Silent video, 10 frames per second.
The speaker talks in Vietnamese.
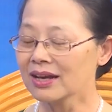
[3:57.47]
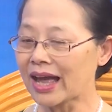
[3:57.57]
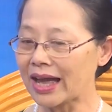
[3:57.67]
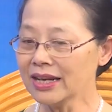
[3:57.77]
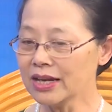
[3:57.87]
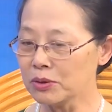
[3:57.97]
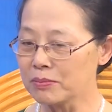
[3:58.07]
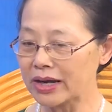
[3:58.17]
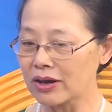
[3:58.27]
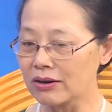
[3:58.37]
cái điều
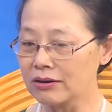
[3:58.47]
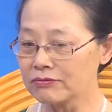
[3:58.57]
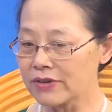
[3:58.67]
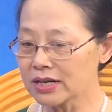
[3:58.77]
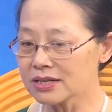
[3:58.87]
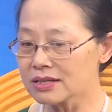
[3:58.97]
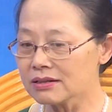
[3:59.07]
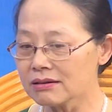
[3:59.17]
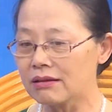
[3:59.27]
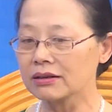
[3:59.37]
mà nó vẫn
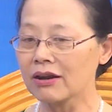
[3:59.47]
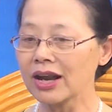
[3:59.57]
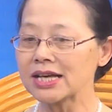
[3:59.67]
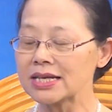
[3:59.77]
giữ được đó là